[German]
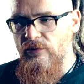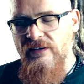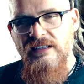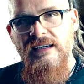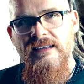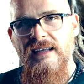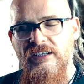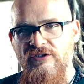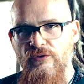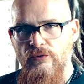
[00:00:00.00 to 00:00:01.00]
und sich
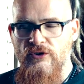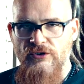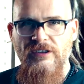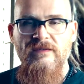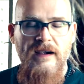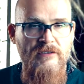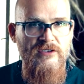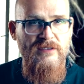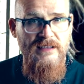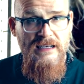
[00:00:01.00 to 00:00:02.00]
gegenseitig zu unterstützen, weil wir
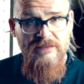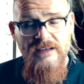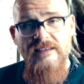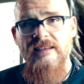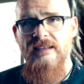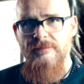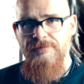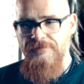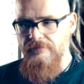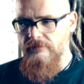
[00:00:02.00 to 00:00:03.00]
soziale Wesen sind.
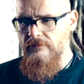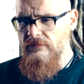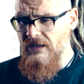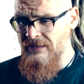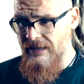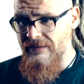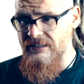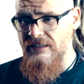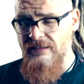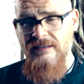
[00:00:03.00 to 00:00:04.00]
Das heißt
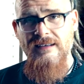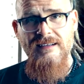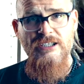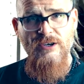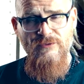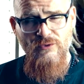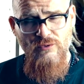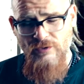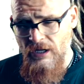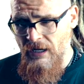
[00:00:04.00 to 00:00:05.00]
nicht, dass diese Gesellschaft
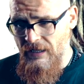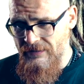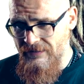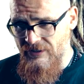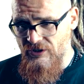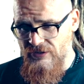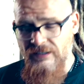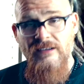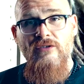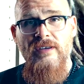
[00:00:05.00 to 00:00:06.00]
äh, diese,
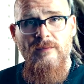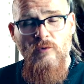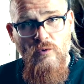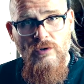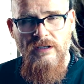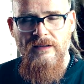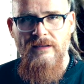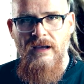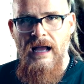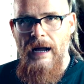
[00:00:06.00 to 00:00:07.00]
dieses System gut
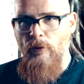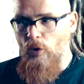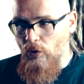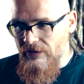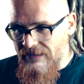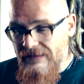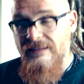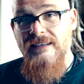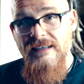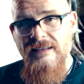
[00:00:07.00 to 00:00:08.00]
ist. Aber
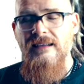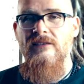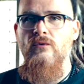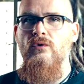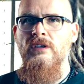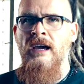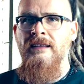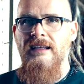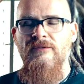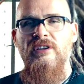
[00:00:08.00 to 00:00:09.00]
grundsätzlich ist es gut,
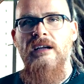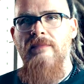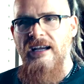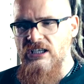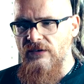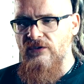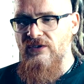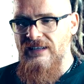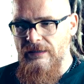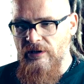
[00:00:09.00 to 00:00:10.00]
dass von der Gemeinschaft
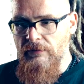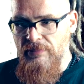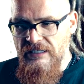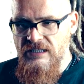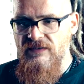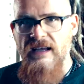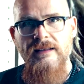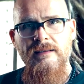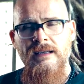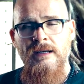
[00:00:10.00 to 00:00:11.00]
Systeme gebildet
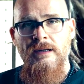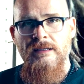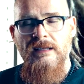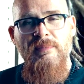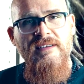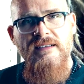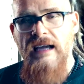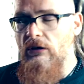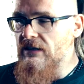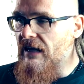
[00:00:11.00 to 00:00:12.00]
werden. Das passiert
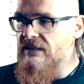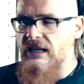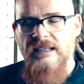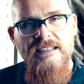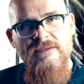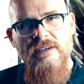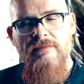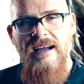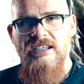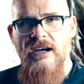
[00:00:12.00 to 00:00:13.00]
ja auch in alternativen
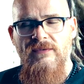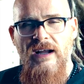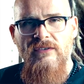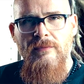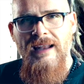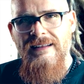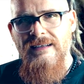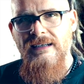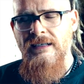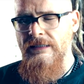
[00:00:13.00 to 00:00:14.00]
Gemeinschaften auf dem
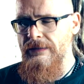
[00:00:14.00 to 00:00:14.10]
Lande,